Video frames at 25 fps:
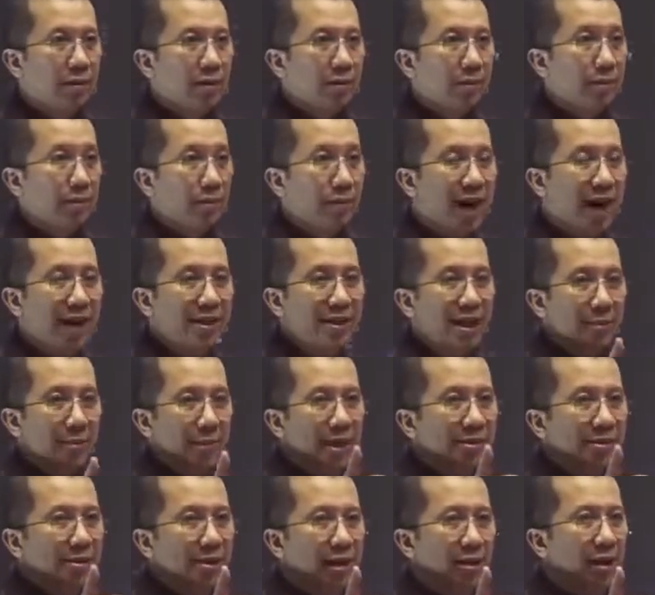Banyak
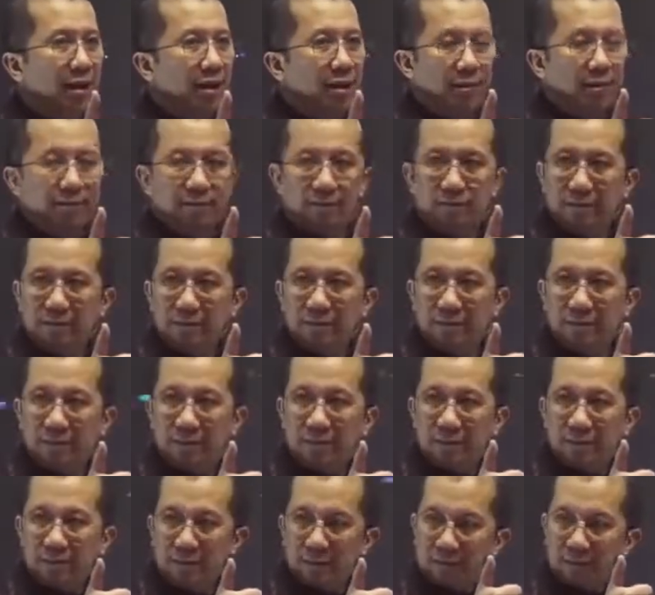masalah.
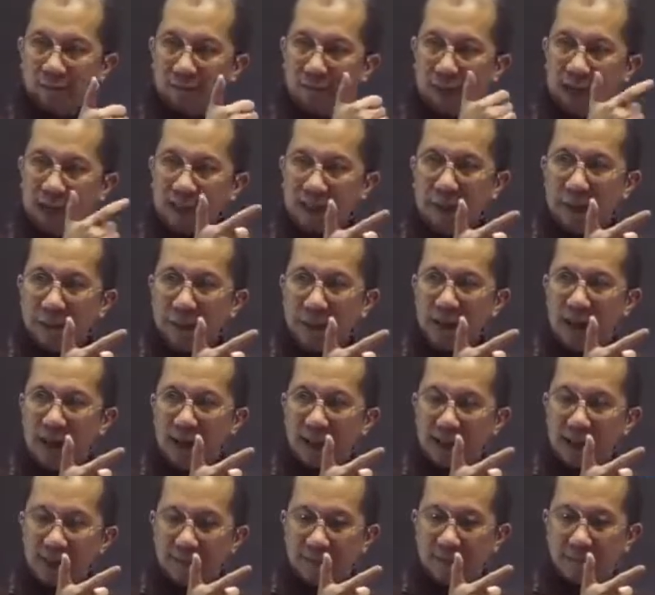Banyak
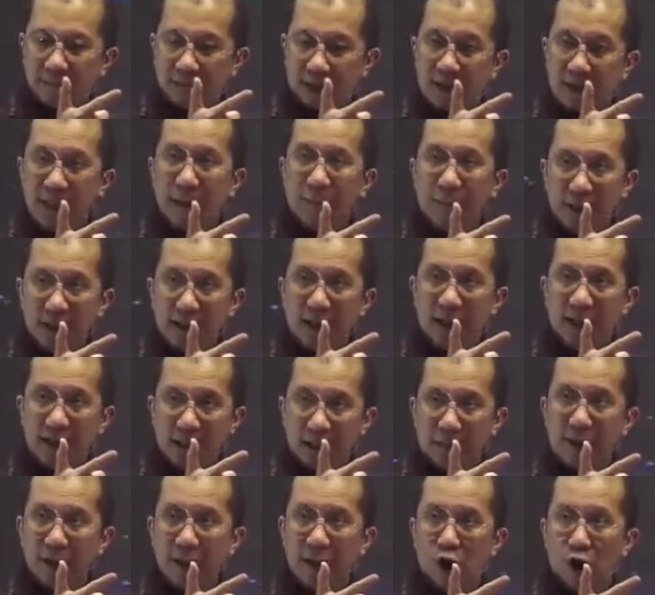penyakit. Banyak penyakit
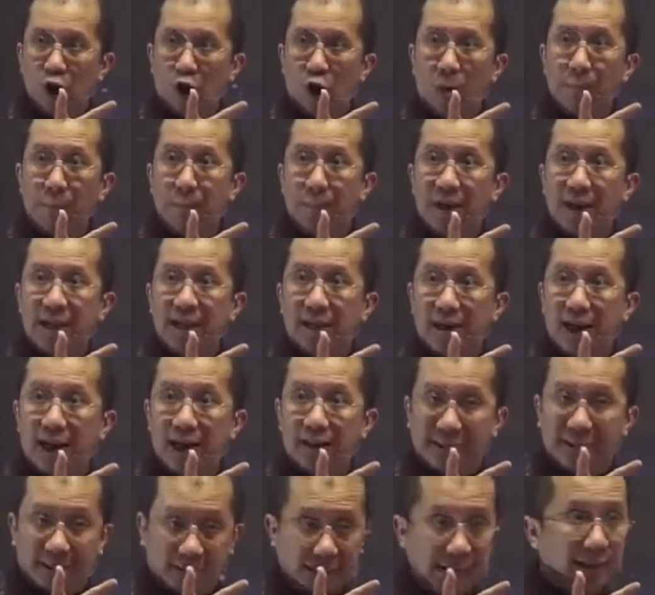namanya
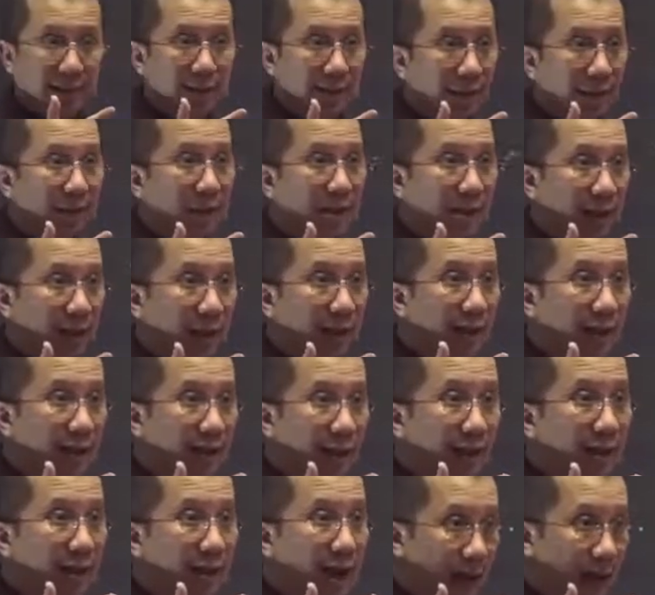komplikasi. Yang mengerti
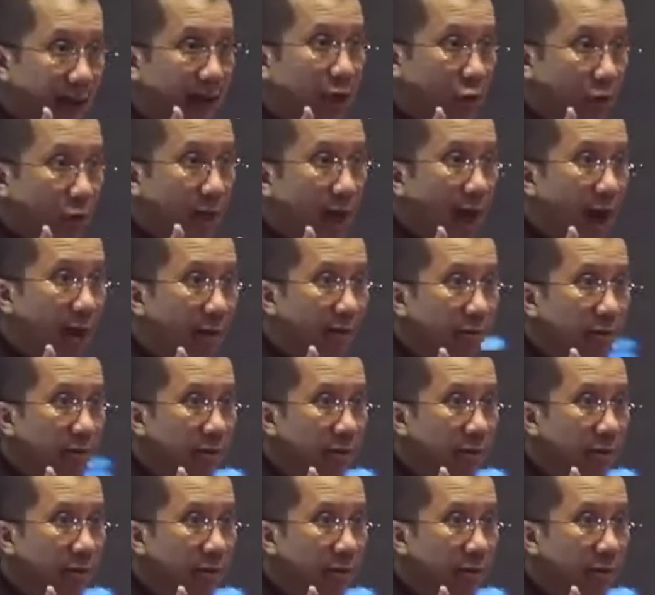katakan haleluya.